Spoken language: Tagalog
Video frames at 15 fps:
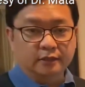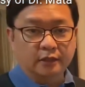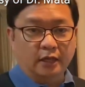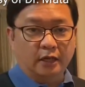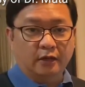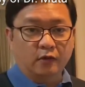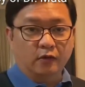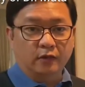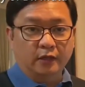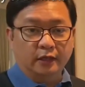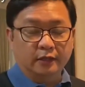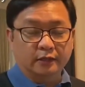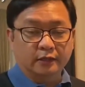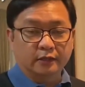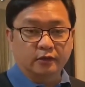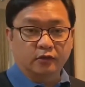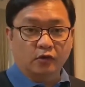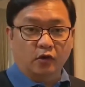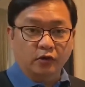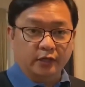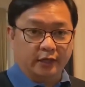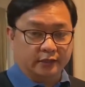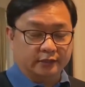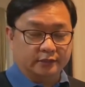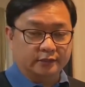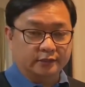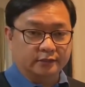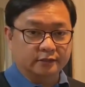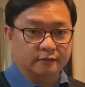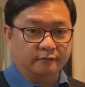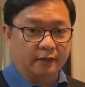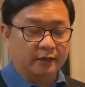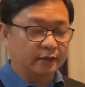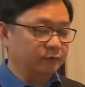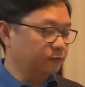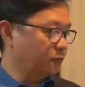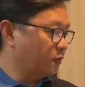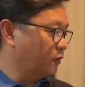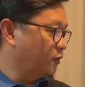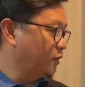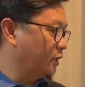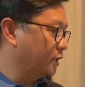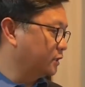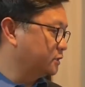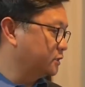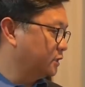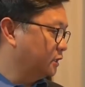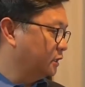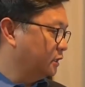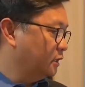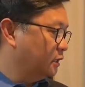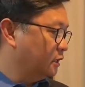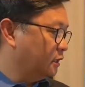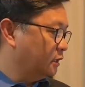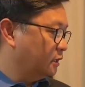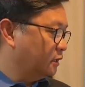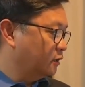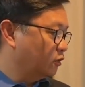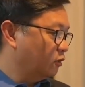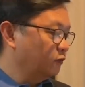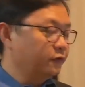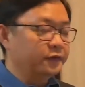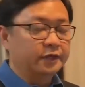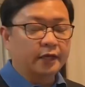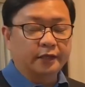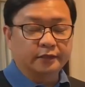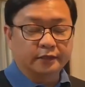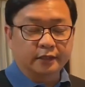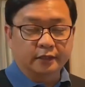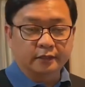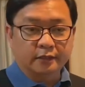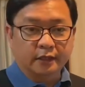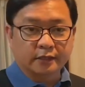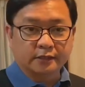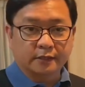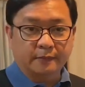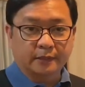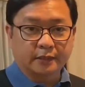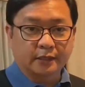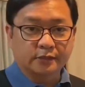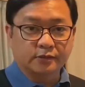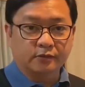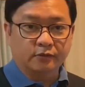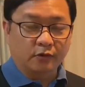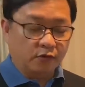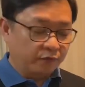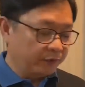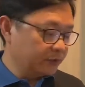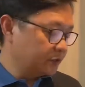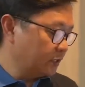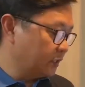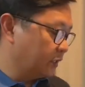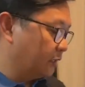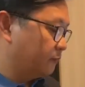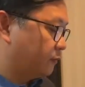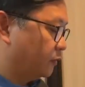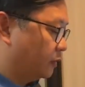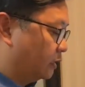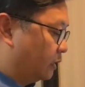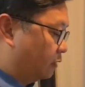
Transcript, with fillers: They call it Codex. Bakit po Codex? COVID-19 dexamethasone. Official name po 'yan.